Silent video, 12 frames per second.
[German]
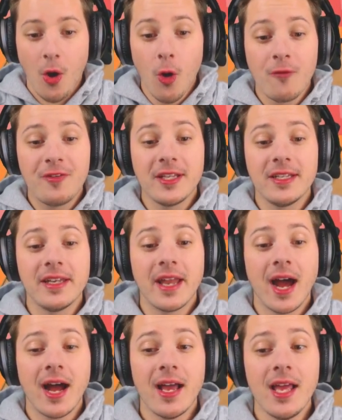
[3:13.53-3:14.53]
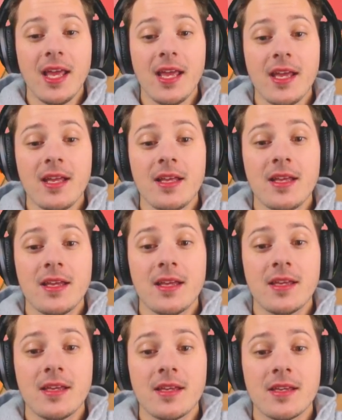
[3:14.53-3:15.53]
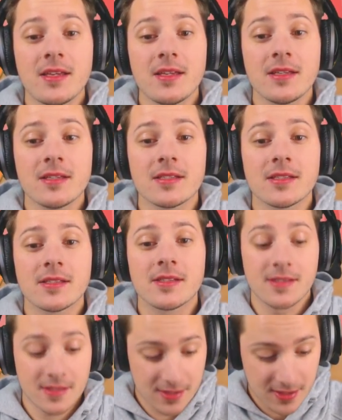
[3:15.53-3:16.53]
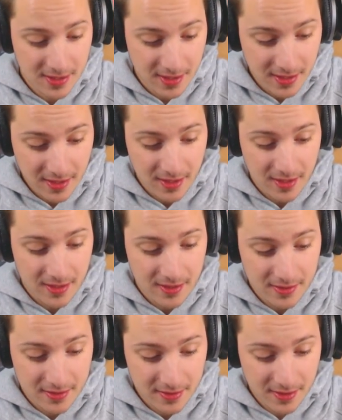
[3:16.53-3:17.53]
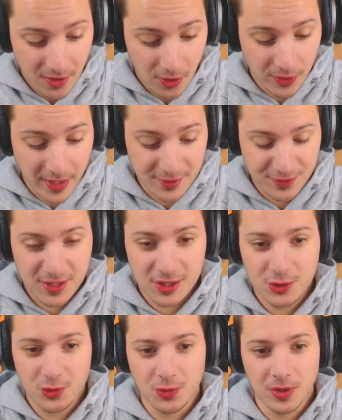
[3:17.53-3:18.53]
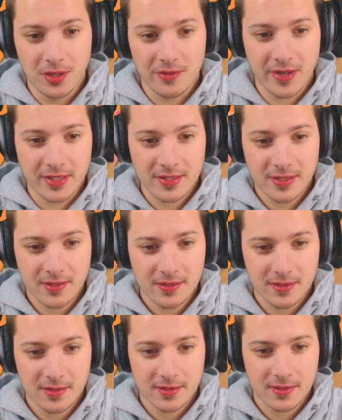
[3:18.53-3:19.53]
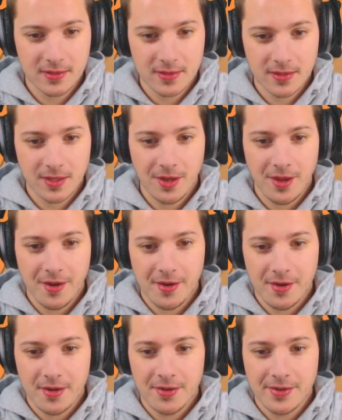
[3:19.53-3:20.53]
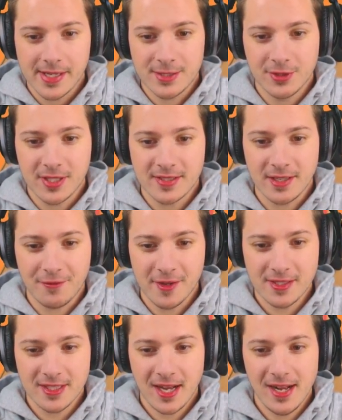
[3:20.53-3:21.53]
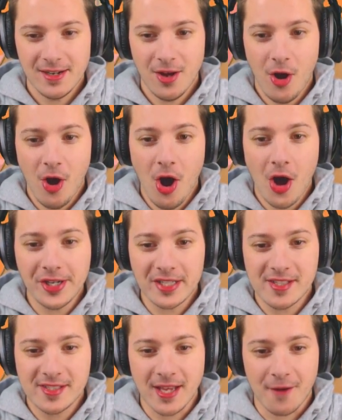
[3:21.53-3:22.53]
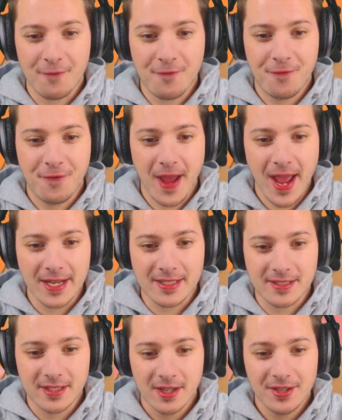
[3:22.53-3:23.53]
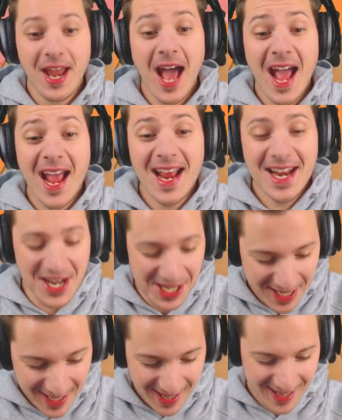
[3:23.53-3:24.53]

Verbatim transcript: Oh, wie nice! Oh, das finde ich cool. Warte. Jetzt wird das da festgehalten. Oh, das ist ja fett. Nein!